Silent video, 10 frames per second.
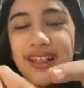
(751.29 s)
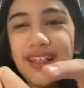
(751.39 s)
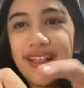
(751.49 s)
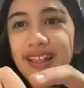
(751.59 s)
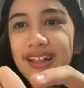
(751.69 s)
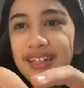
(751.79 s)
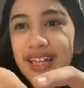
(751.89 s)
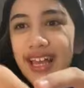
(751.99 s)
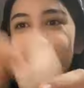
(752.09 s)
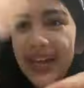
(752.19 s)

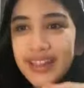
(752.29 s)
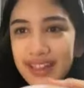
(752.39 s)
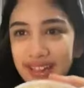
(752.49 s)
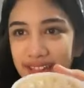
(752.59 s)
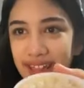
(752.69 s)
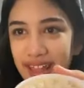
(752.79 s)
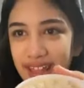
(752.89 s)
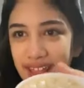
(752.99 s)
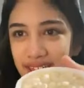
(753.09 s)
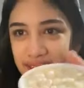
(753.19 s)
Look at
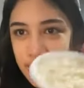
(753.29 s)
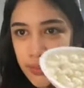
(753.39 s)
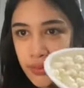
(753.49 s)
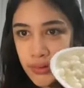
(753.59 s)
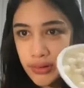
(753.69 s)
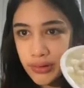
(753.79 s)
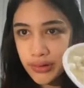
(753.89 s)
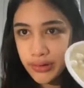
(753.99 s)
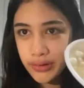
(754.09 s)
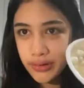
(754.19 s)
this
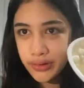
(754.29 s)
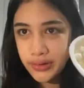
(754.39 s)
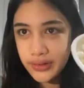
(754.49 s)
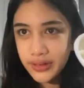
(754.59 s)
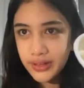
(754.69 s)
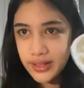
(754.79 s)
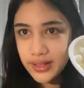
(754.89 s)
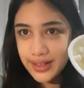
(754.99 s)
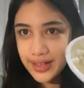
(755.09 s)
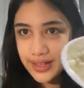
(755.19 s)
bro
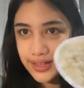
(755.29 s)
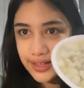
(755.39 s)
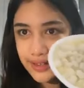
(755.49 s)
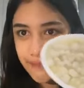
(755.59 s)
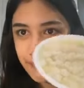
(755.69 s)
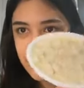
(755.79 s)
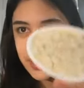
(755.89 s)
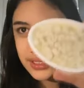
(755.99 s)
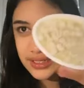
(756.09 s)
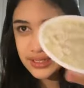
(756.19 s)
Ini enak
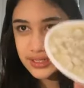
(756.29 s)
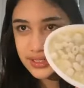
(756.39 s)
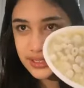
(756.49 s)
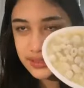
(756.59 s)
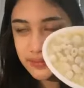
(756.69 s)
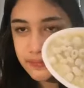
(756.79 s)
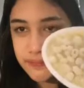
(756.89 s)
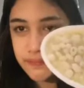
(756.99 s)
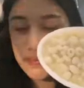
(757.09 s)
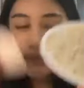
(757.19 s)
banget
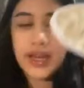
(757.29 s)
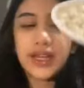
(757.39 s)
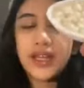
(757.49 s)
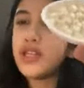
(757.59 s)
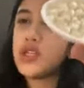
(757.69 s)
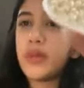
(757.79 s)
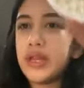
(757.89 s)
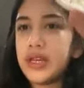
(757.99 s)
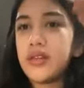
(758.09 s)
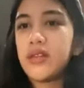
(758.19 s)
Mari kita
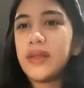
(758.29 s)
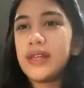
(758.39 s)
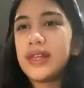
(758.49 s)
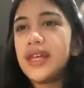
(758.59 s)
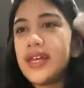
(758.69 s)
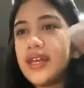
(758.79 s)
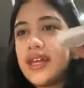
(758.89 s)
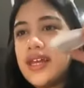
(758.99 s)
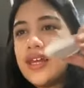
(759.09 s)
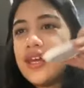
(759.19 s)
cobain So basically
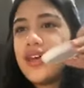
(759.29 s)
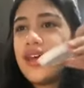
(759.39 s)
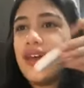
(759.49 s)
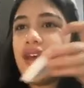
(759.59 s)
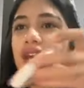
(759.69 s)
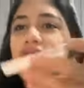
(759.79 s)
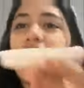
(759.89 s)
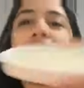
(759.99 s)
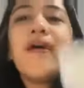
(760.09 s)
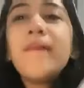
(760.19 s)

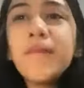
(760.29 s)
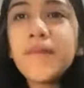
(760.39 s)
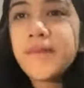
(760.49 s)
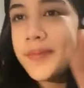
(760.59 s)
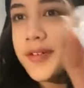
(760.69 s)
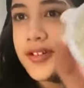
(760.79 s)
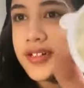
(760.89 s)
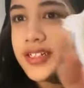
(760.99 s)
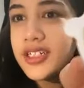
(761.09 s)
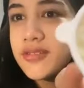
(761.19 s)
Kalian
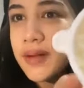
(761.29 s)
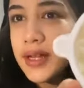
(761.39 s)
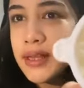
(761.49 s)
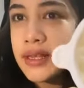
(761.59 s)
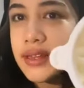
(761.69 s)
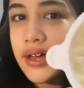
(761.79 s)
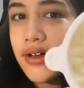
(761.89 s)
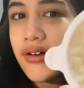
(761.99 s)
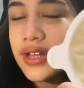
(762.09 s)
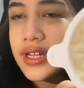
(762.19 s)
pokoknya pasti
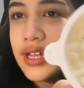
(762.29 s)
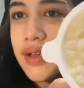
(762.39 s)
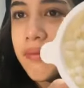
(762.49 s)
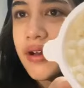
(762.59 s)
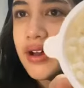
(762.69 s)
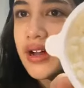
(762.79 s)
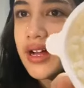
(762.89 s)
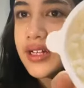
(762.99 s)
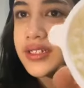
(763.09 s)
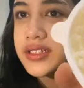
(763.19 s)
tahu ini apa
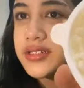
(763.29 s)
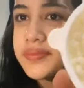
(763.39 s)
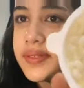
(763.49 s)
kan This is